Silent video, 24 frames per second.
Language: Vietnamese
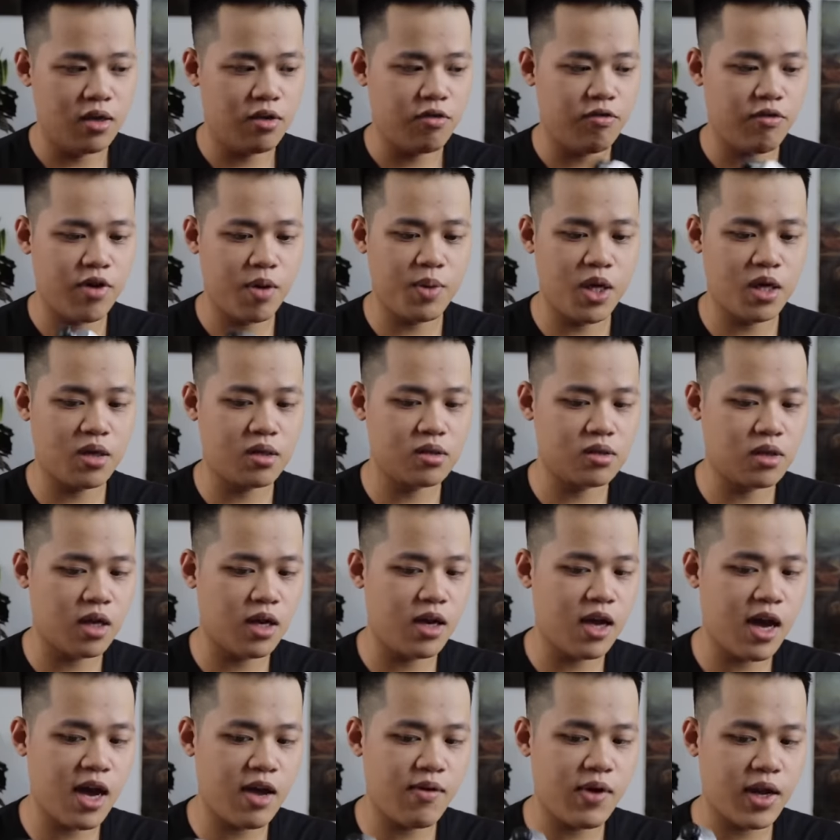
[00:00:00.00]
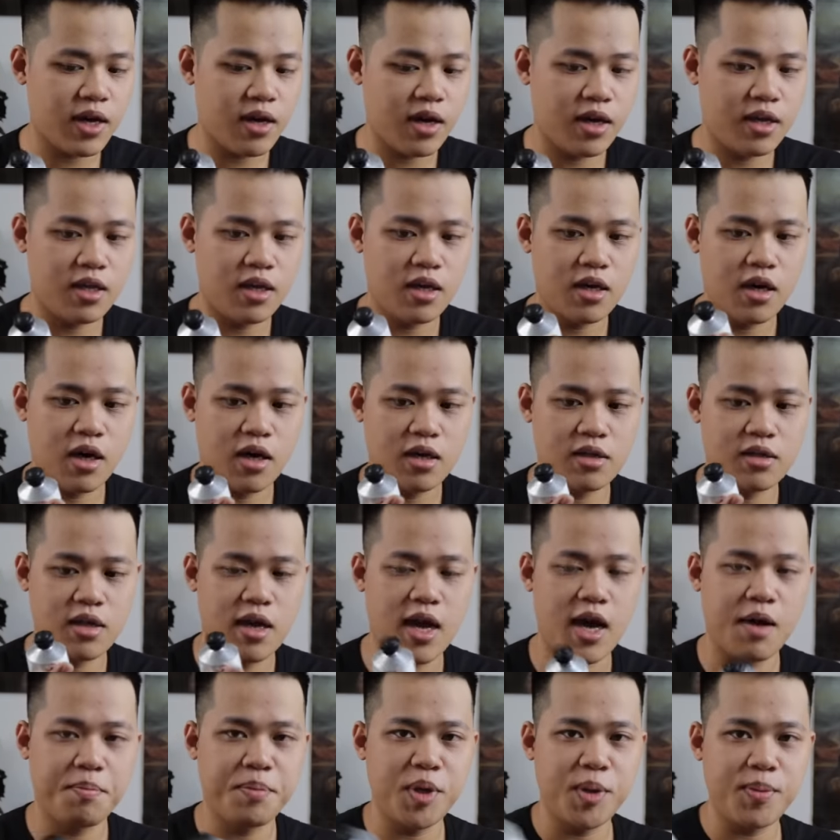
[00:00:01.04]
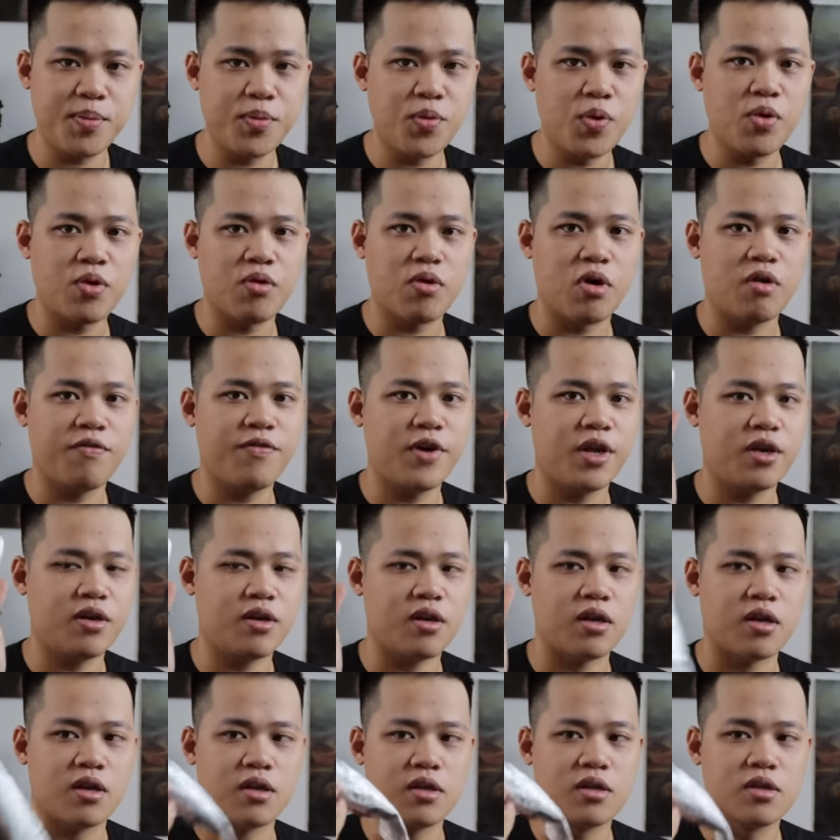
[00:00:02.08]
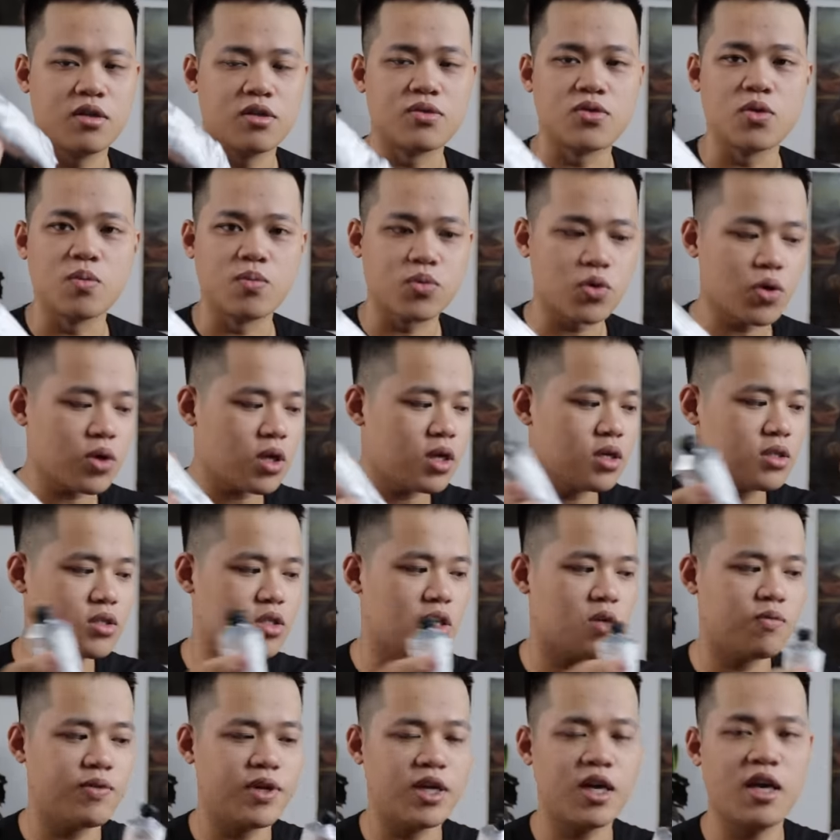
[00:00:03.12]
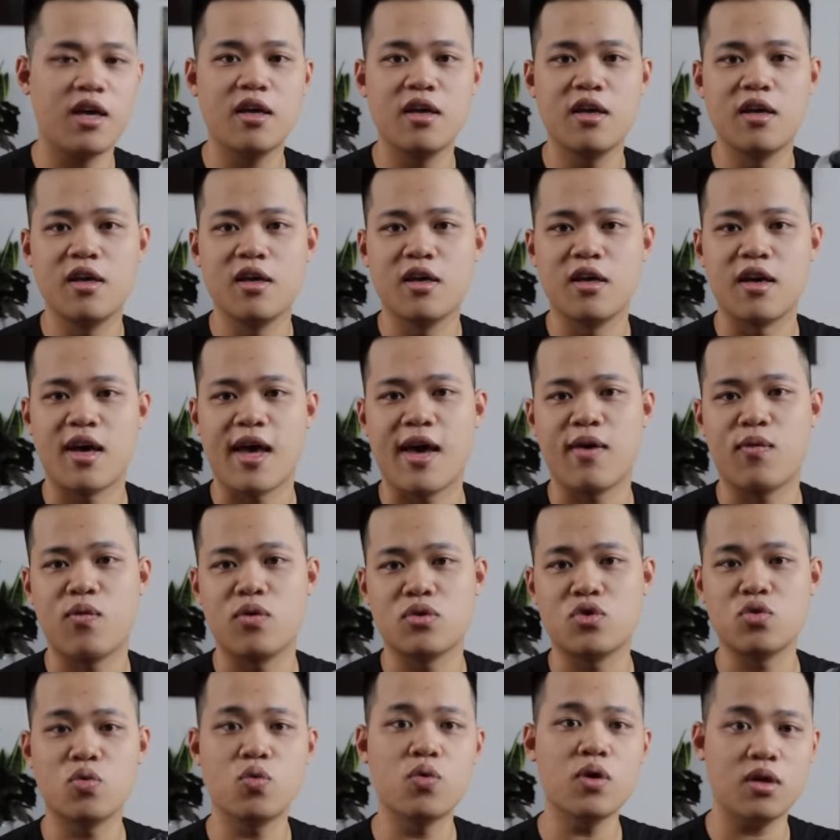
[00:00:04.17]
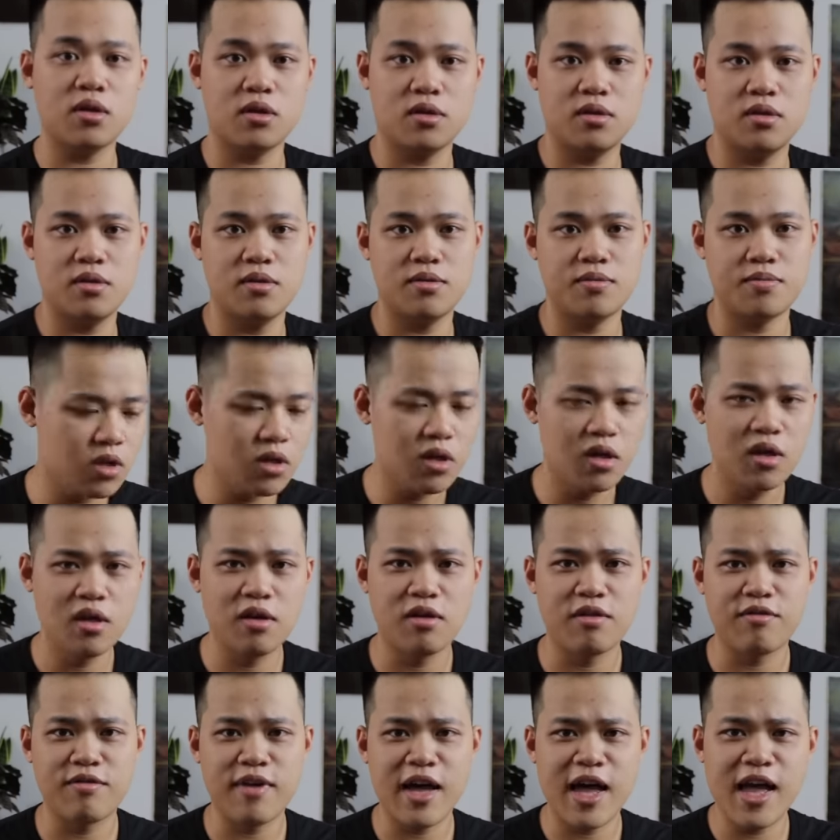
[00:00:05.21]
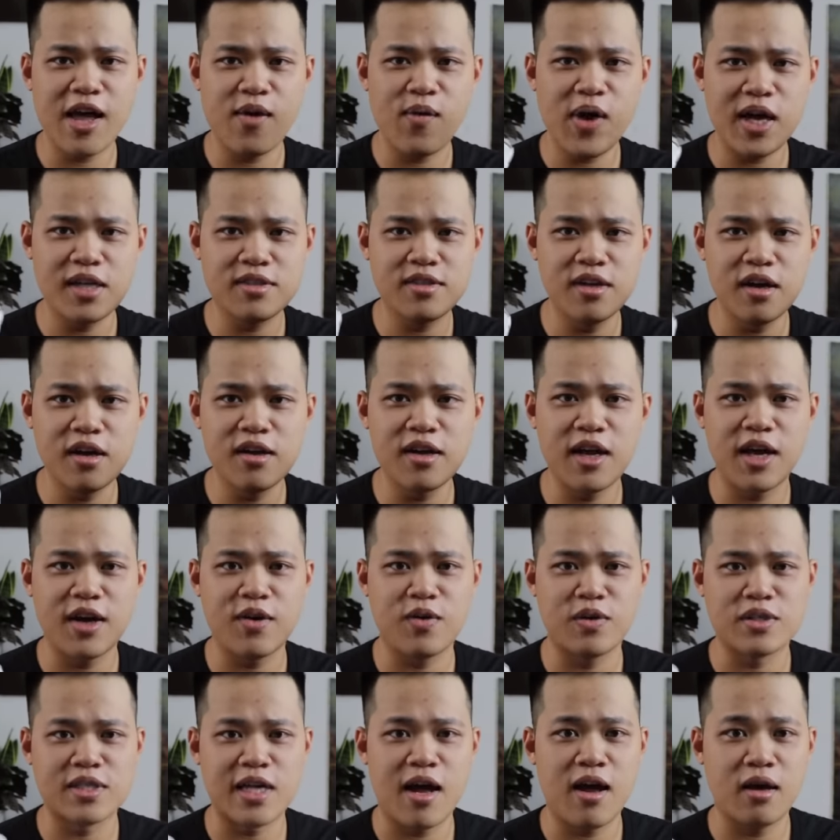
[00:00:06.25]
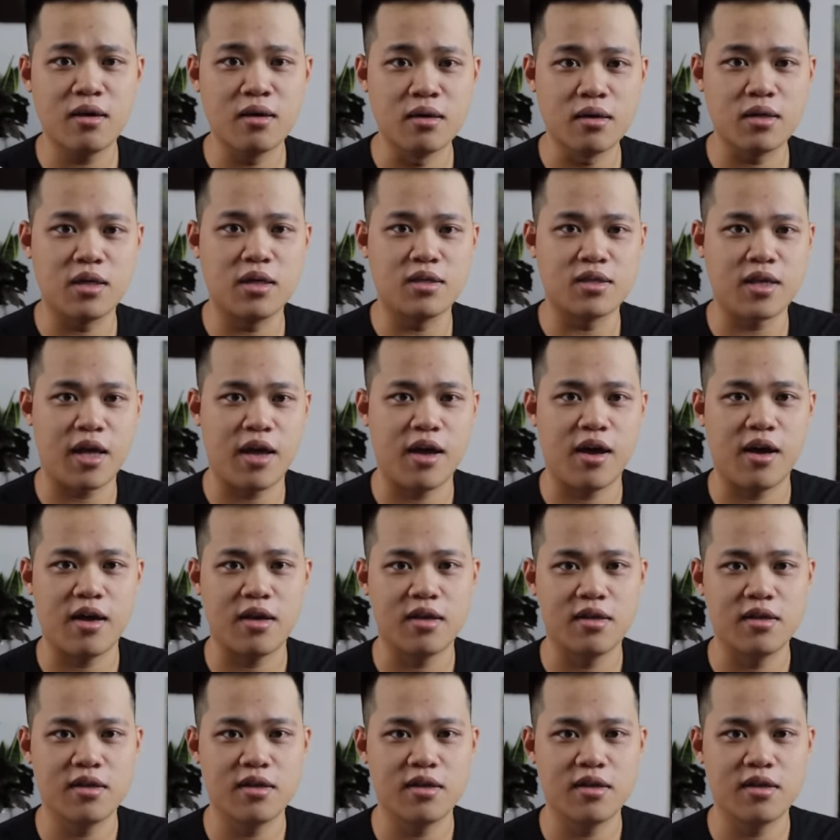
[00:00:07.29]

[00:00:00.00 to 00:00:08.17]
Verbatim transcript: Và mình thấy hai loại này thì hãng PBO có phần dùng tốt hơn so với cái hàng của Trung Quốc. Và loại sơn này có giá cực kỳ rẻ.